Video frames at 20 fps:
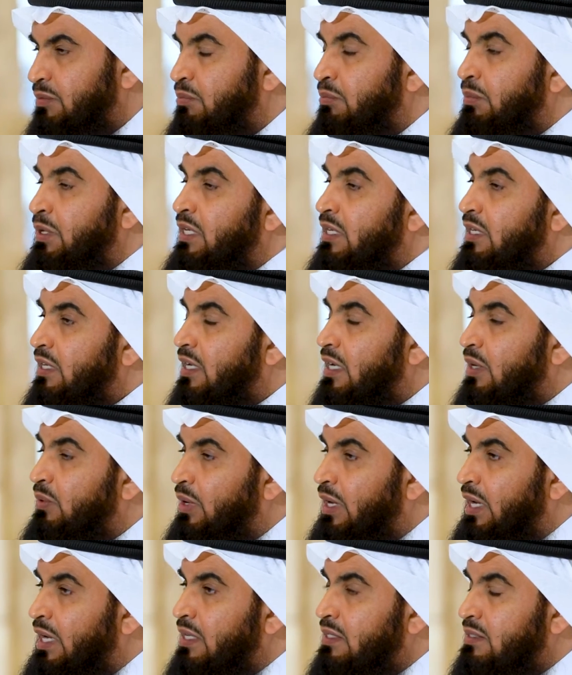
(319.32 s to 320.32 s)
من
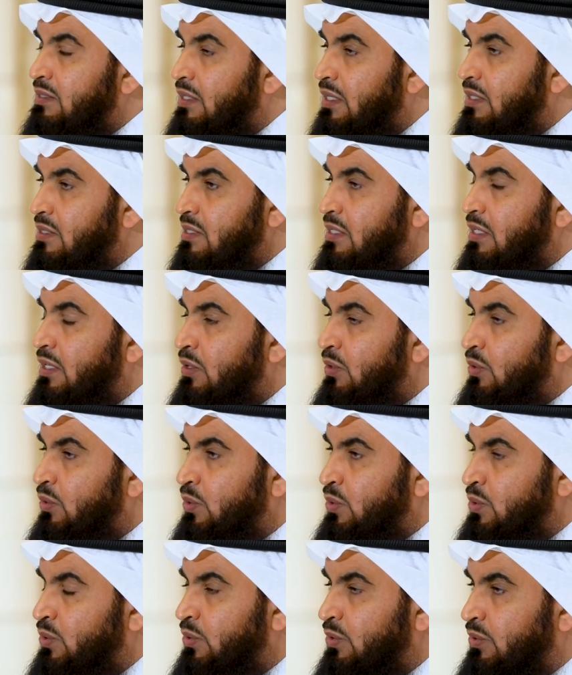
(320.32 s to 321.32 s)
قواعد تحصيل
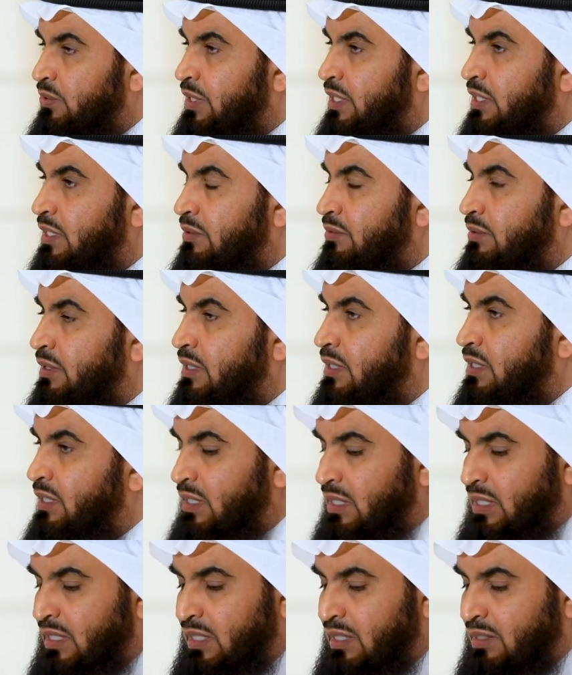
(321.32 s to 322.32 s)
الأجور في, في,
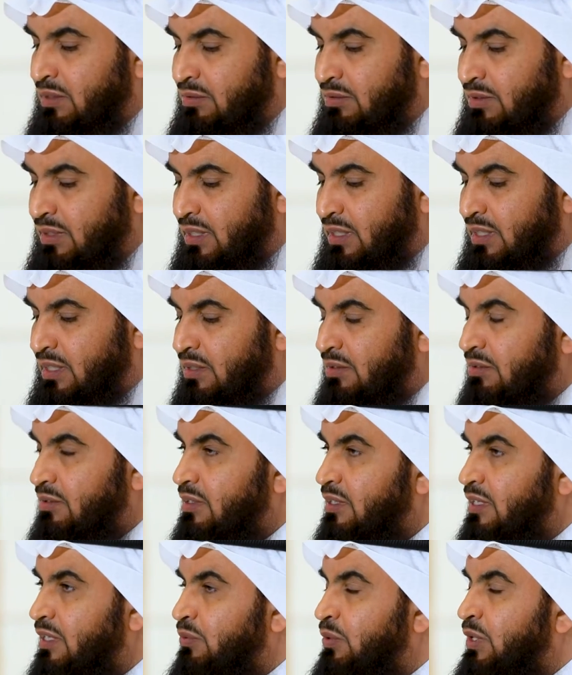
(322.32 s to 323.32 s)
في
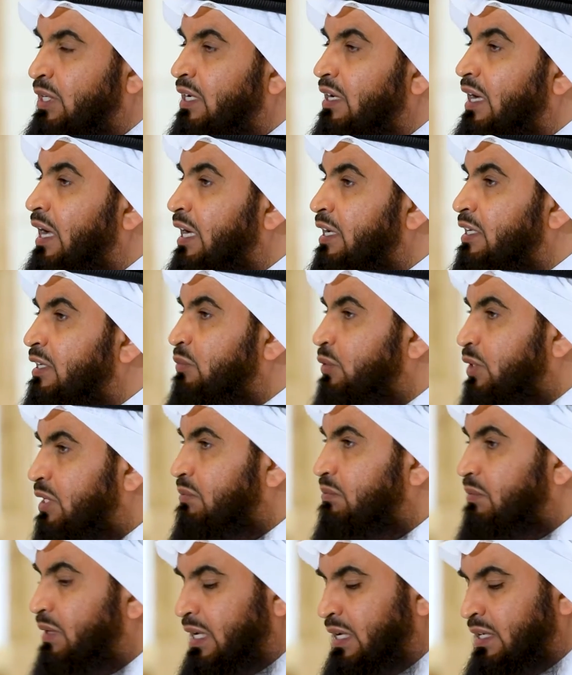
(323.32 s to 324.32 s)
وهي قاعدة
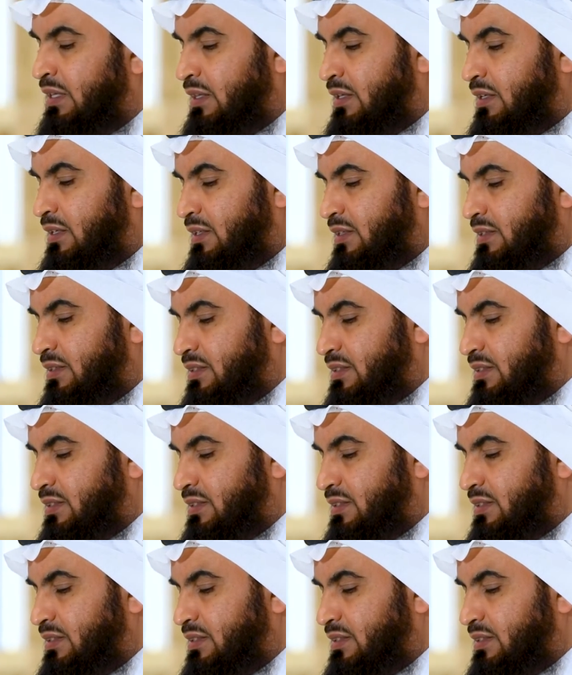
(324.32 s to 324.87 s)
مهمة أيضا